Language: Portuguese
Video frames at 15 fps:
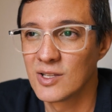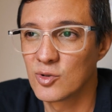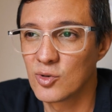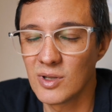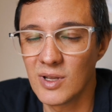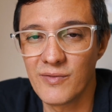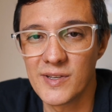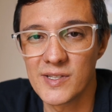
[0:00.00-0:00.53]

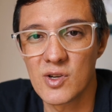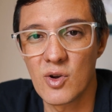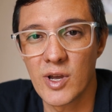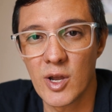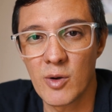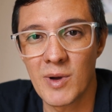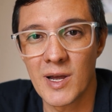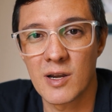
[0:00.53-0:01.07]
Toda vez que eu
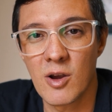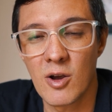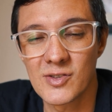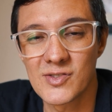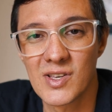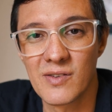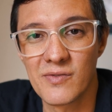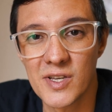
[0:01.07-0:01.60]
quero marcar uma
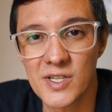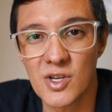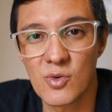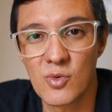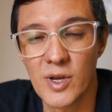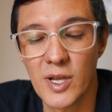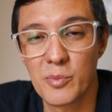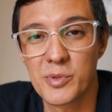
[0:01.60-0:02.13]
cerveja com ele,